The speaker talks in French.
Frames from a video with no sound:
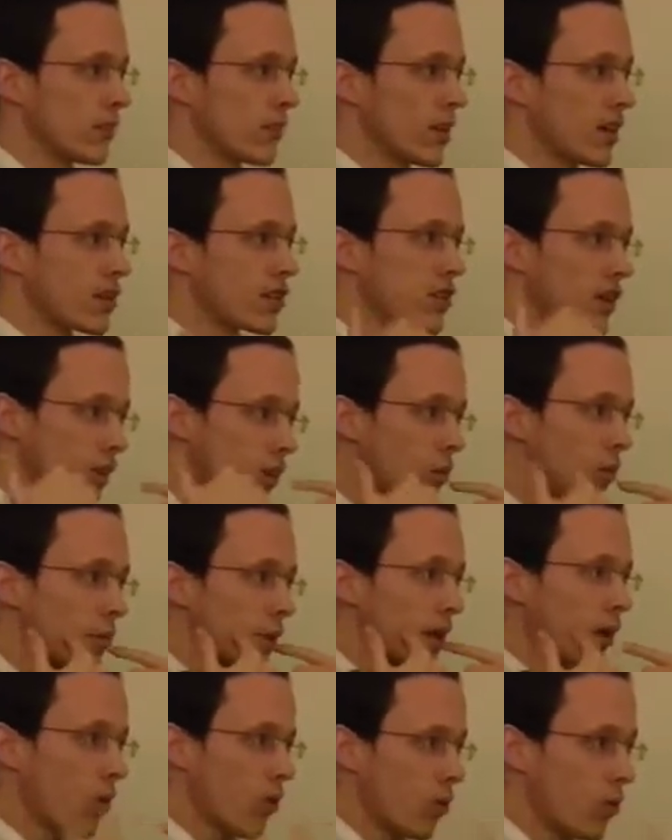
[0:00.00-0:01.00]
Chez
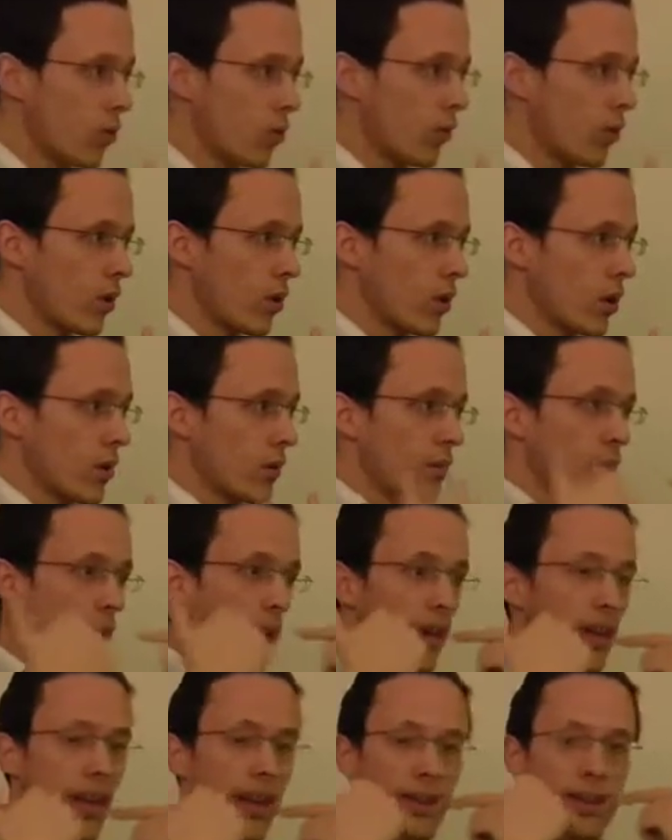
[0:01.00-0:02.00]
Birka
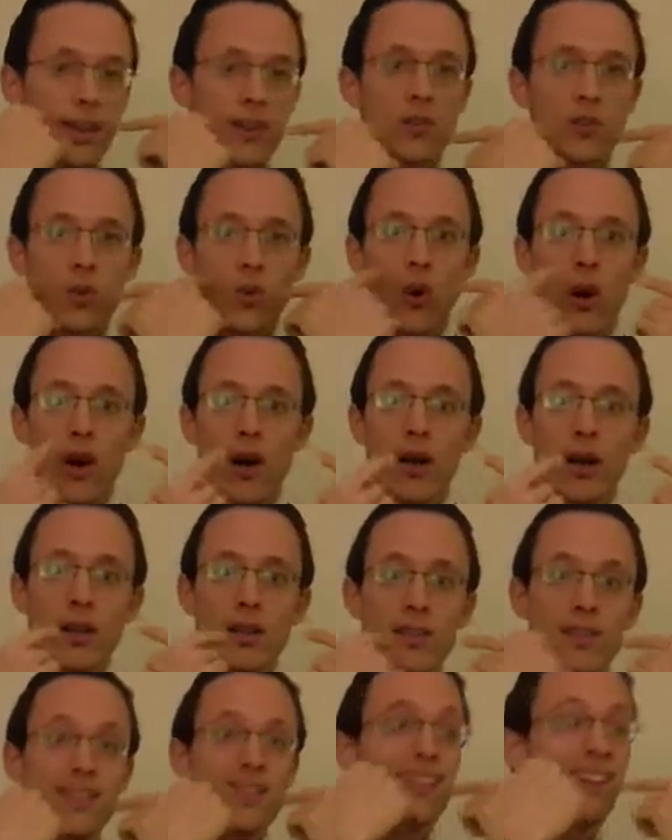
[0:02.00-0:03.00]
Birkata Torah,
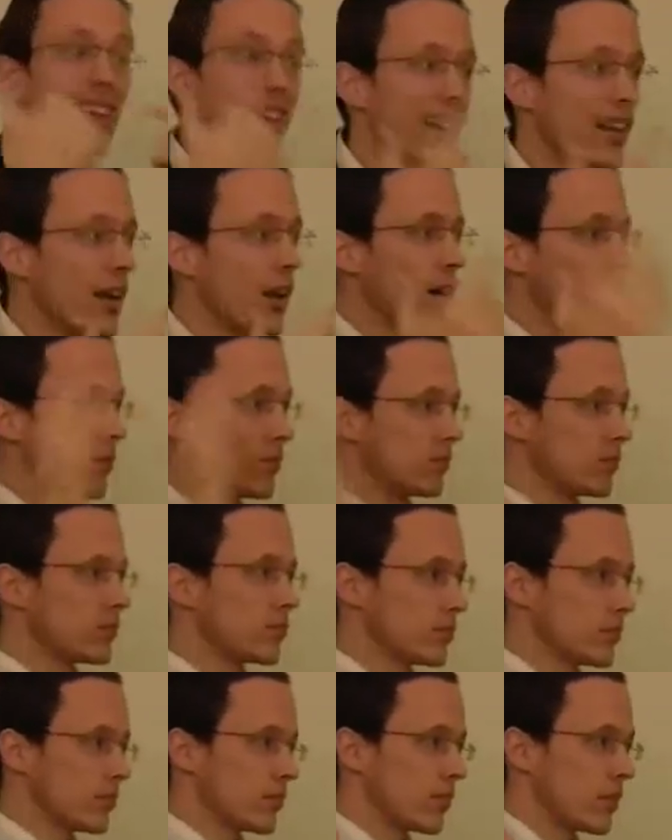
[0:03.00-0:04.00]
Trila.
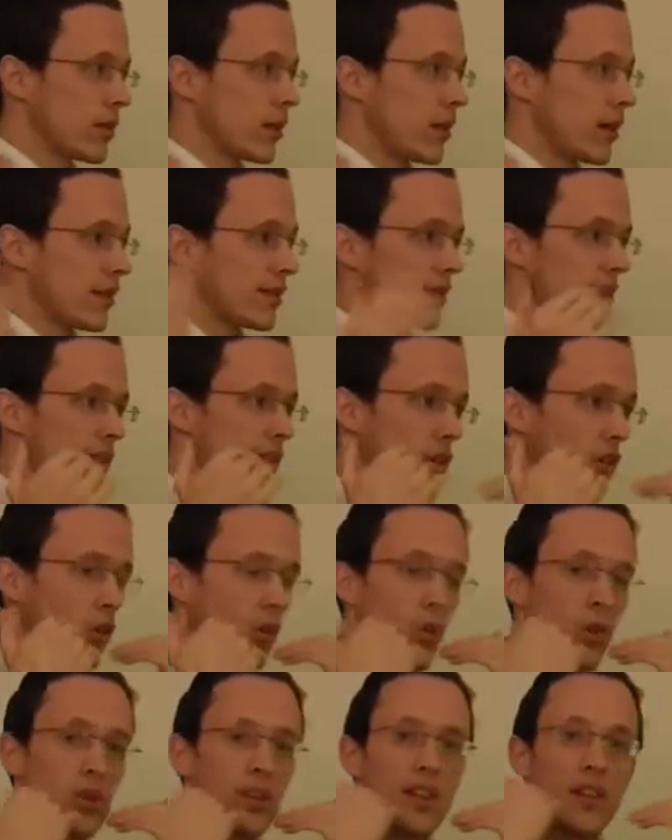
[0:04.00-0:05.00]
C'est-à-dire que
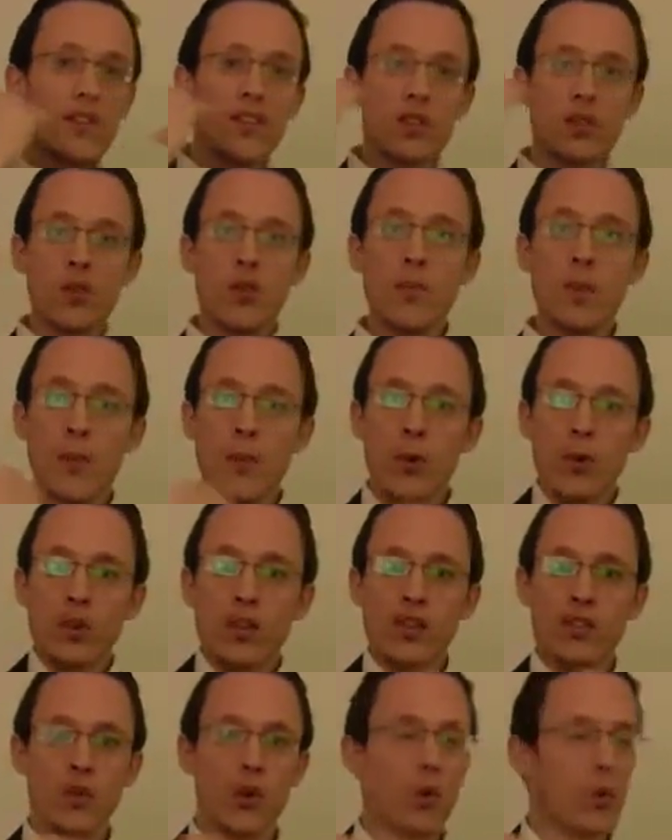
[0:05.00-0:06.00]
quand il y avait deux mamans
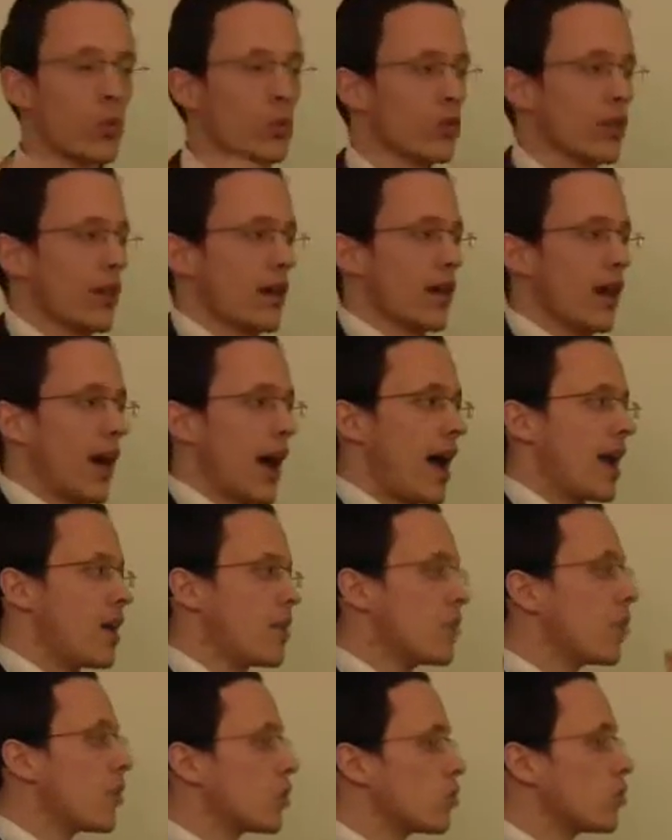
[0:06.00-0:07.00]
qui se rencontraient à
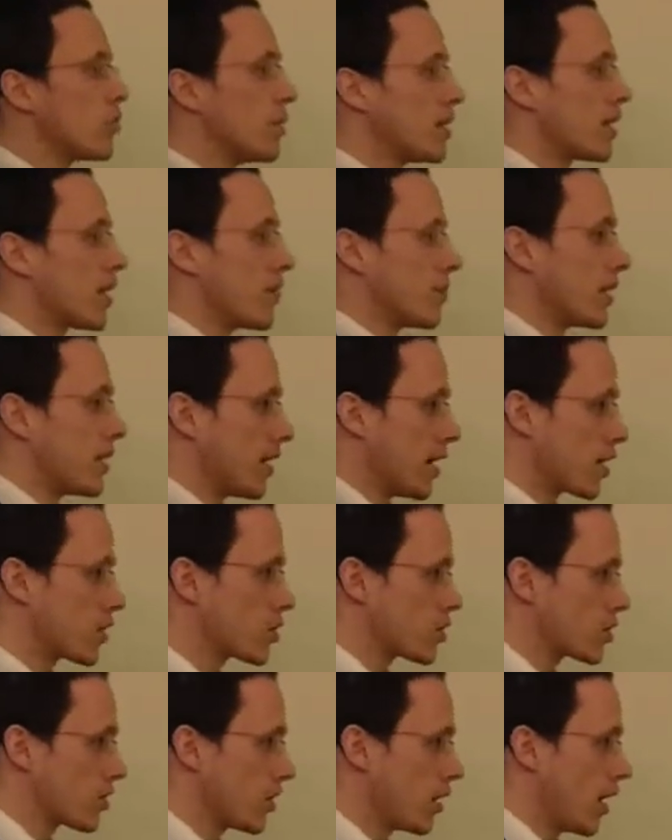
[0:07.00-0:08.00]
l'époque du
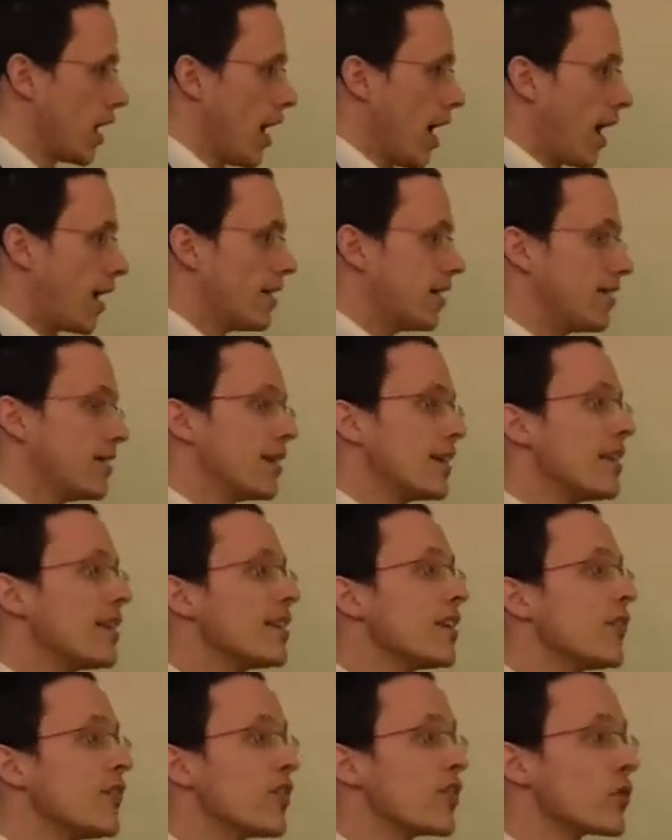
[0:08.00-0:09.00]
Betamikdash, elles disaient Qu'est-ce
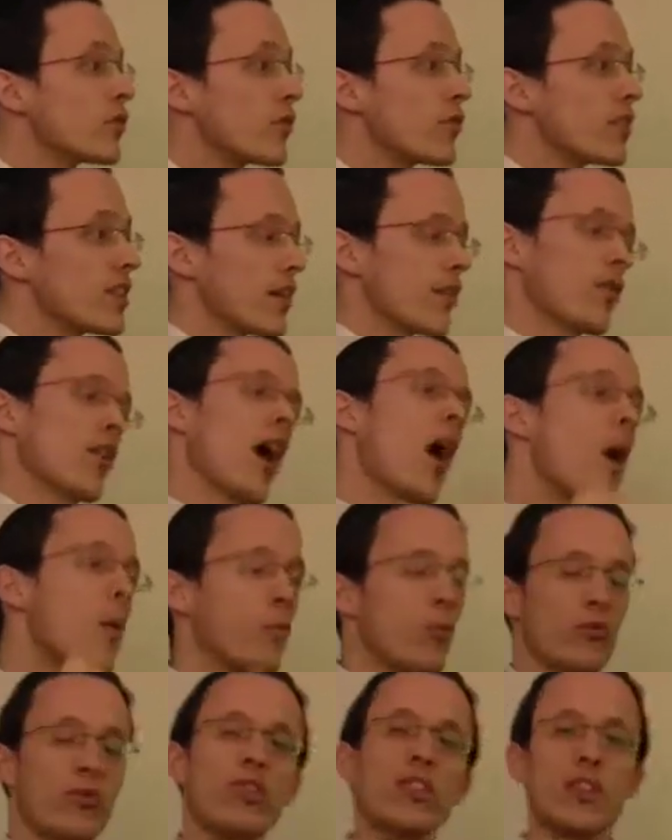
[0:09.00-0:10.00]
qui fait ton fils Elle fait Ah,
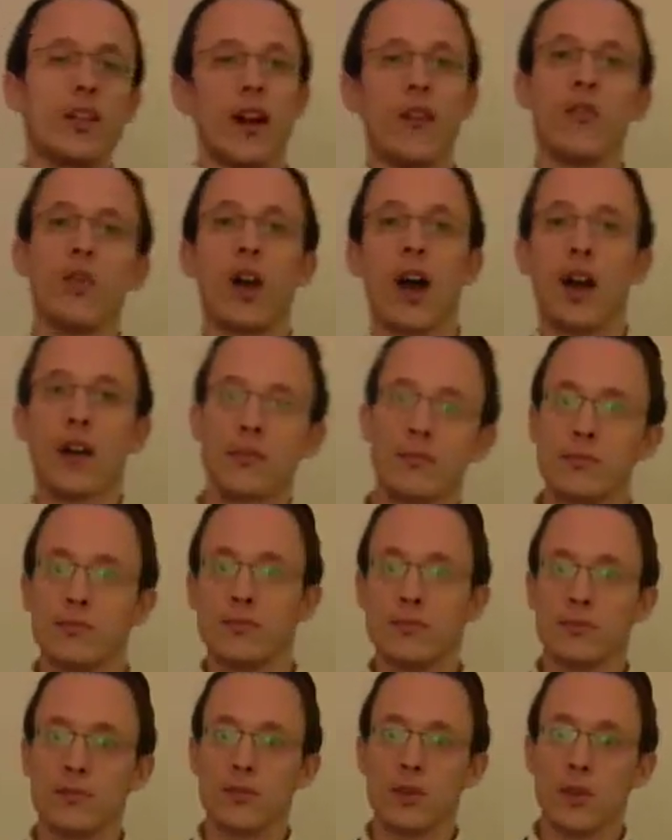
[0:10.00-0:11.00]
mon fils, il est avocat.
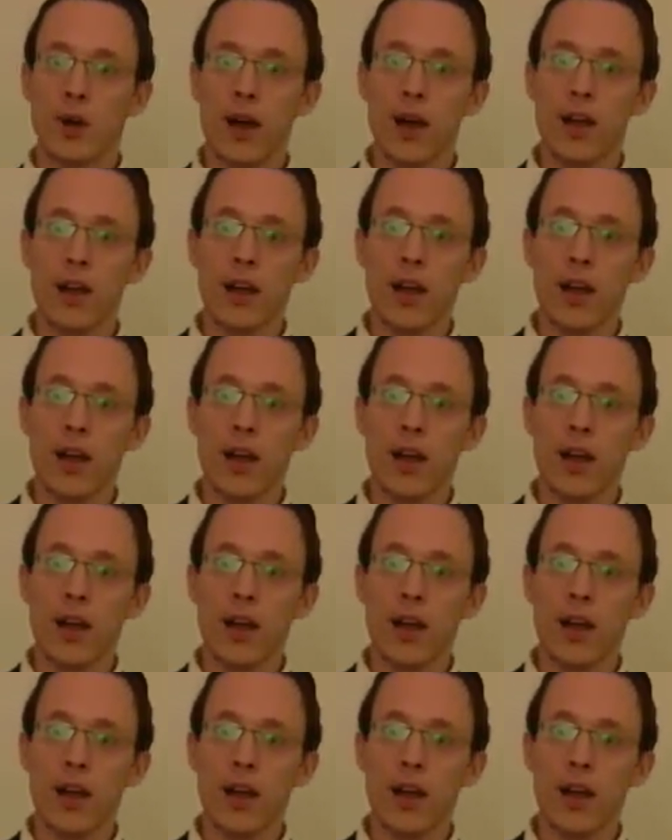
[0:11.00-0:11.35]
Ouais.